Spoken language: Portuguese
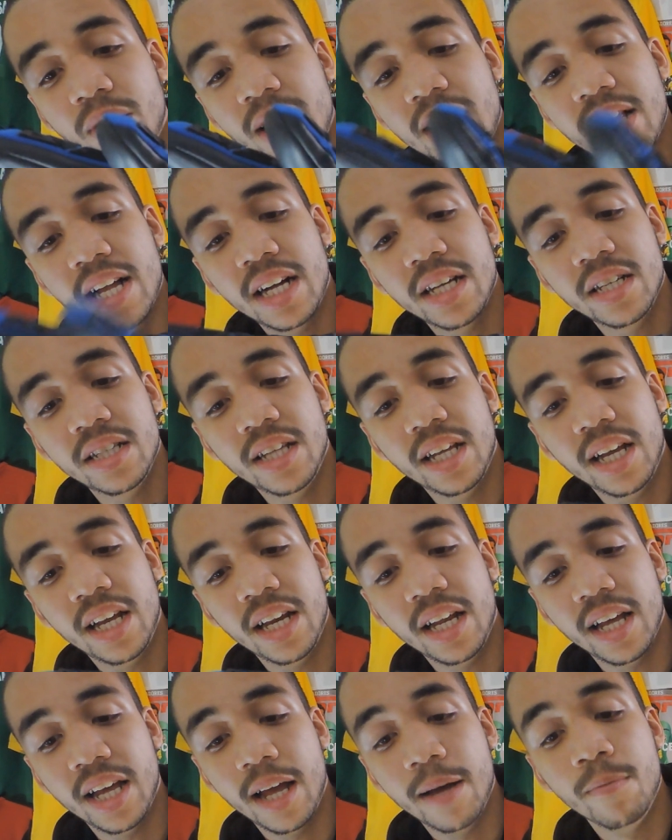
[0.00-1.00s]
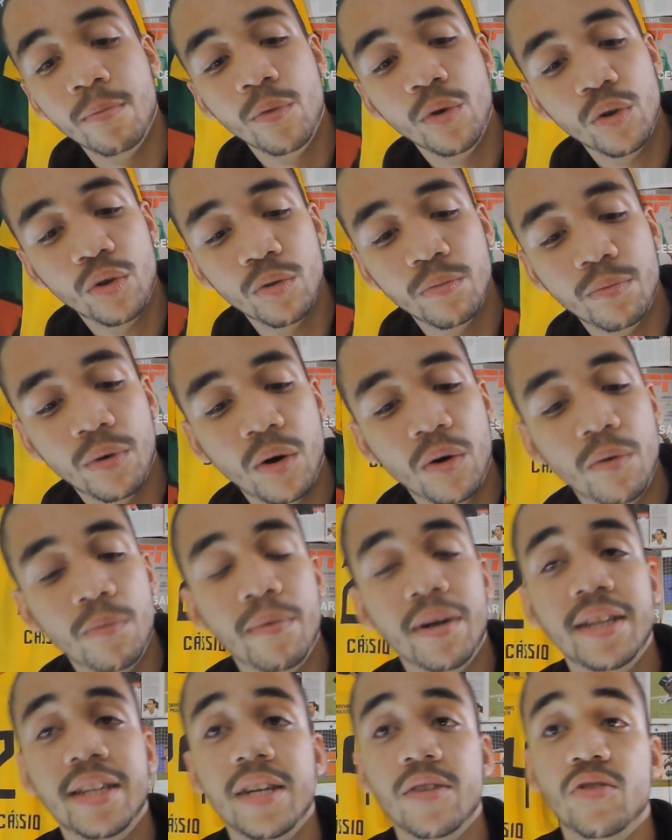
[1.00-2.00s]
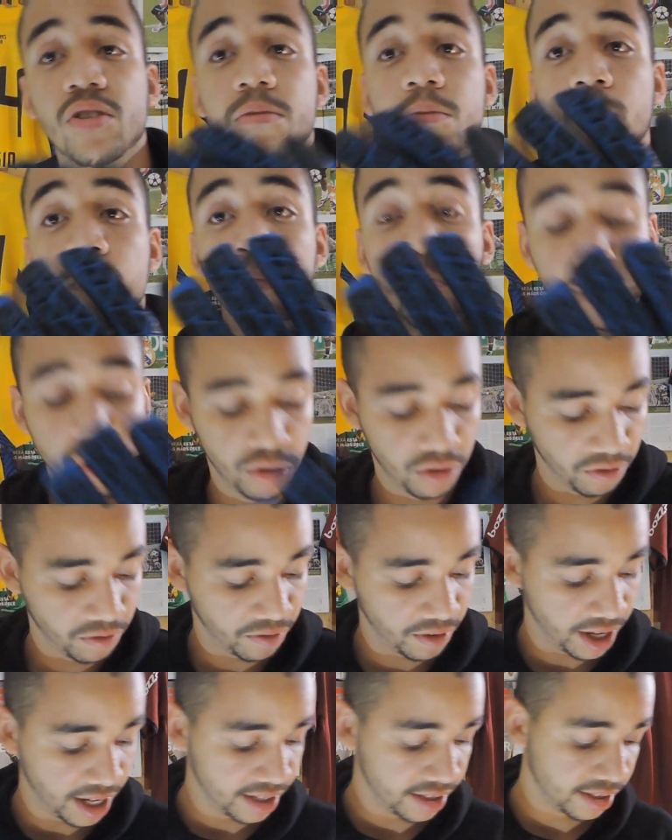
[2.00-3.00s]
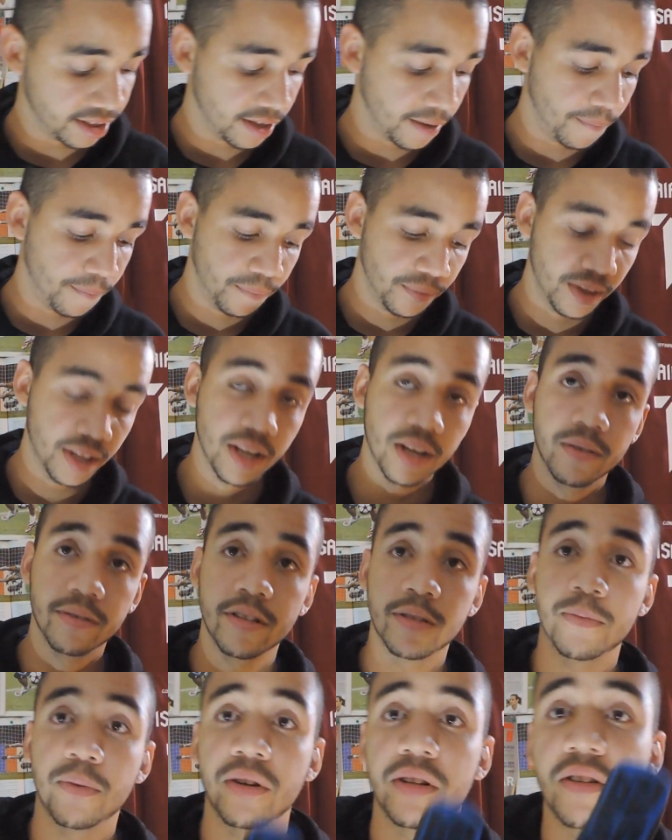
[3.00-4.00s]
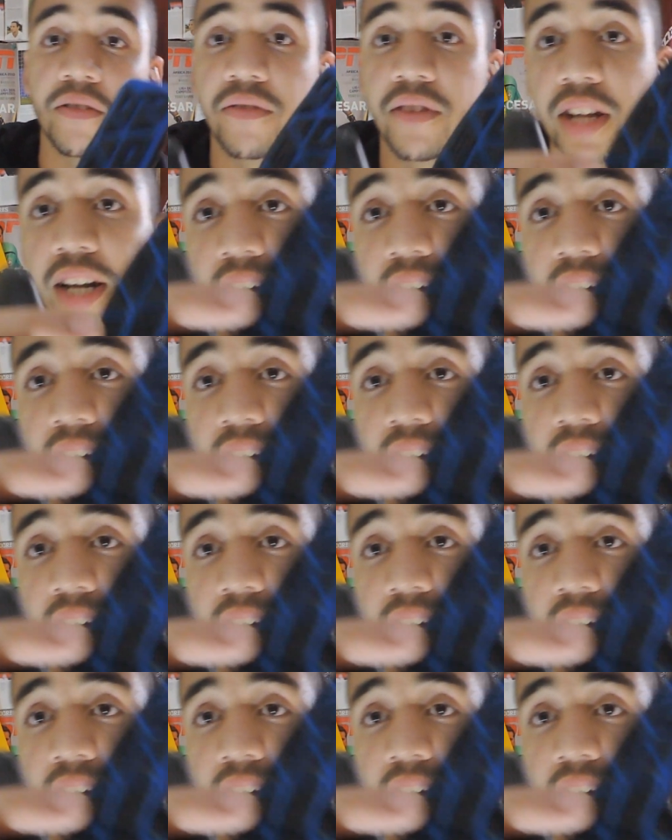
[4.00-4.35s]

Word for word: de qualidade dele. É muito bom, mantém sua mão muito fresca. Vocês podem